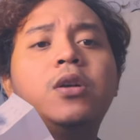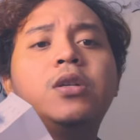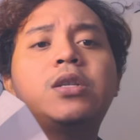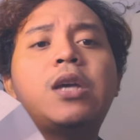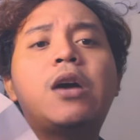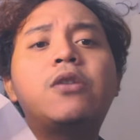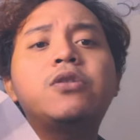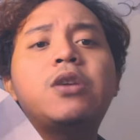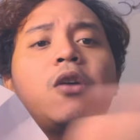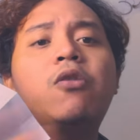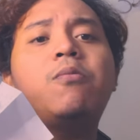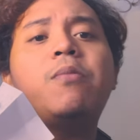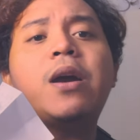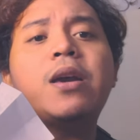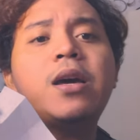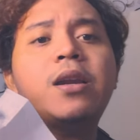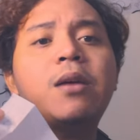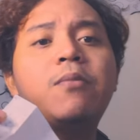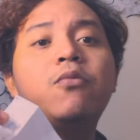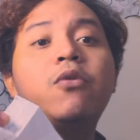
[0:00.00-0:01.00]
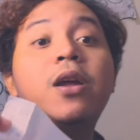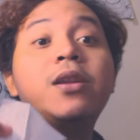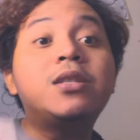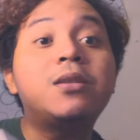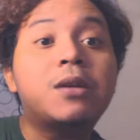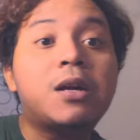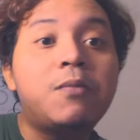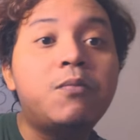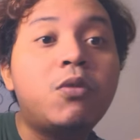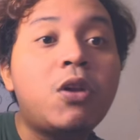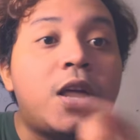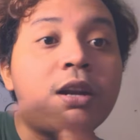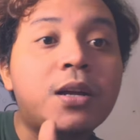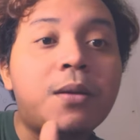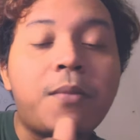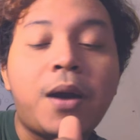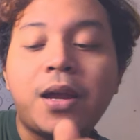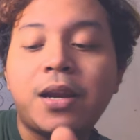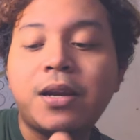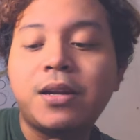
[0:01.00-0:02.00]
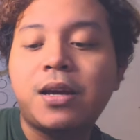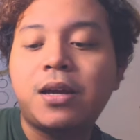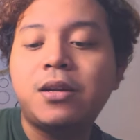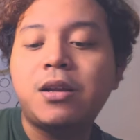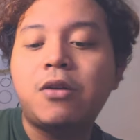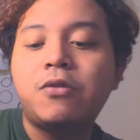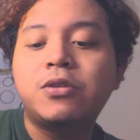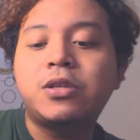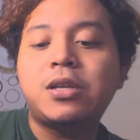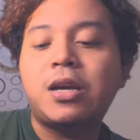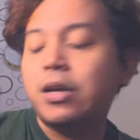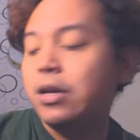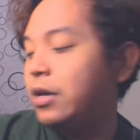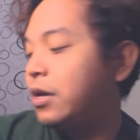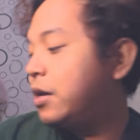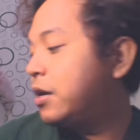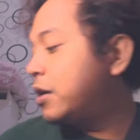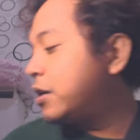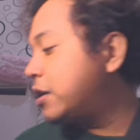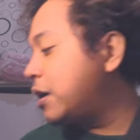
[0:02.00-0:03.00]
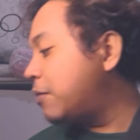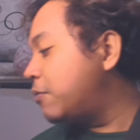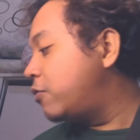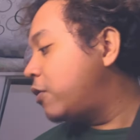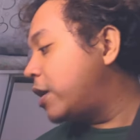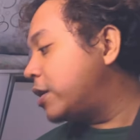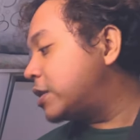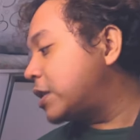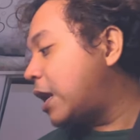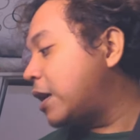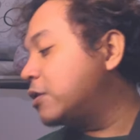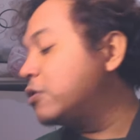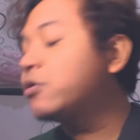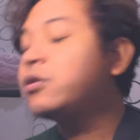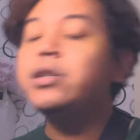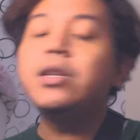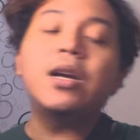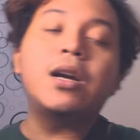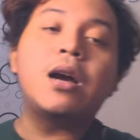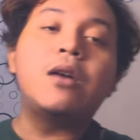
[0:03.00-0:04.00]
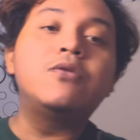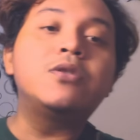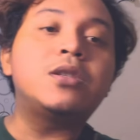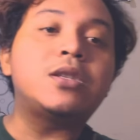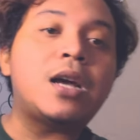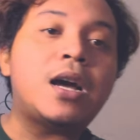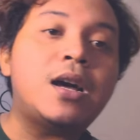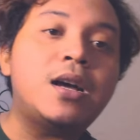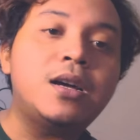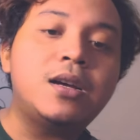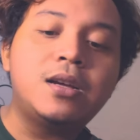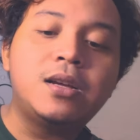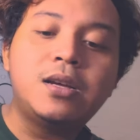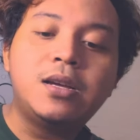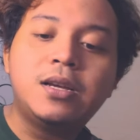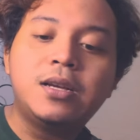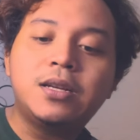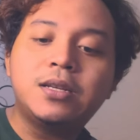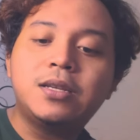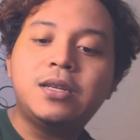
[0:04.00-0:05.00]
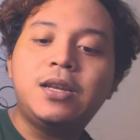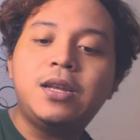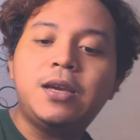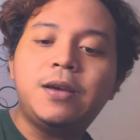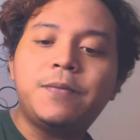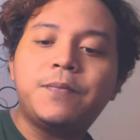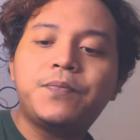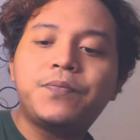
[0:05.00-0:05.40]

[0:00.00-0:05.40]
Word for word: Seharusnya aku bayar yang bulan bulan kemarin kan nggak usah yang bulan selanjutnya nggak usah. Jadi